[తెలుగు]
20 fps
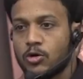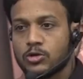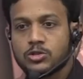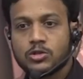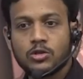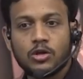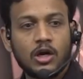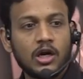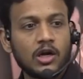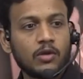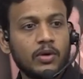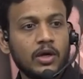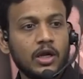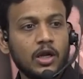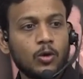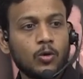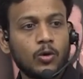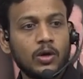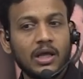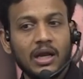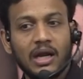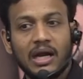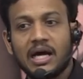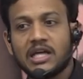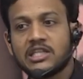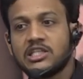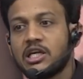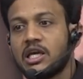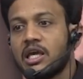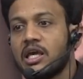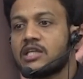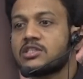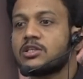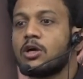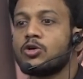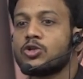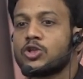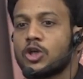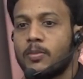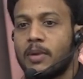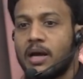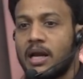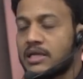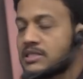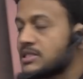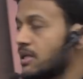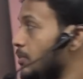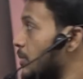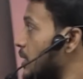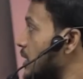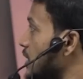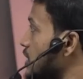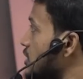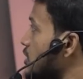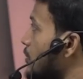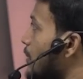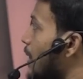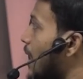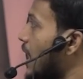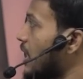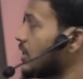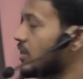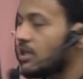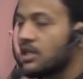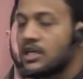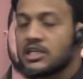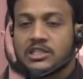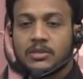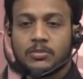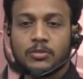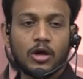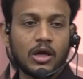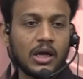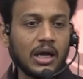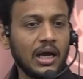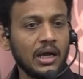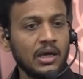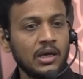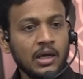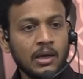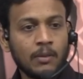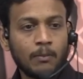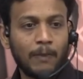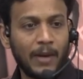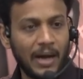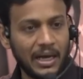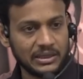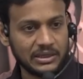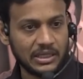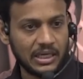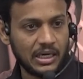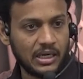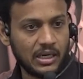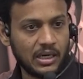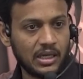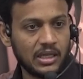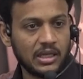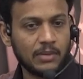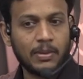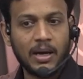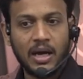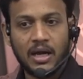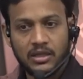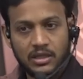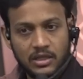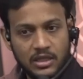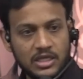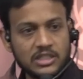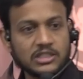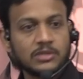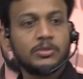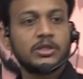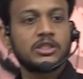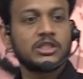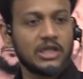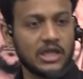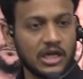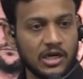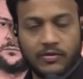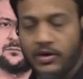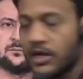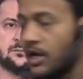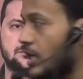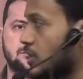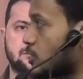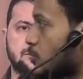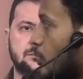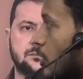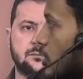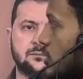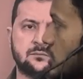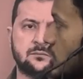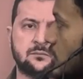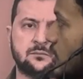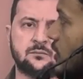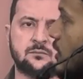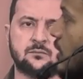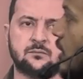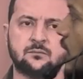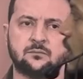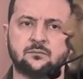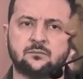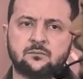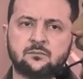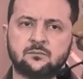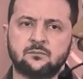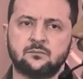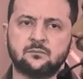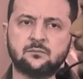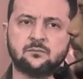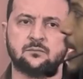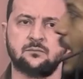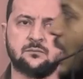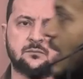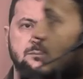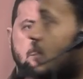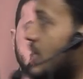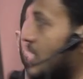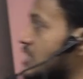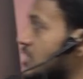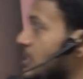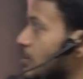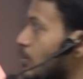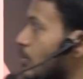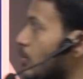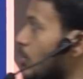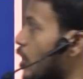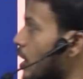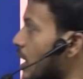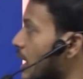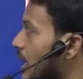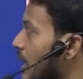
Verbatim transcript: వస్తున్నటువంటి కొన్ని రాజకీయ సంక్షోభాలకు సంబంధించి భారతదేశం యొక్క పాత్ర లేదా భారతదేశం ఇచ్చేటటువంటి రెస్పాన్స్ అలాగే భారతదేశం యొక్క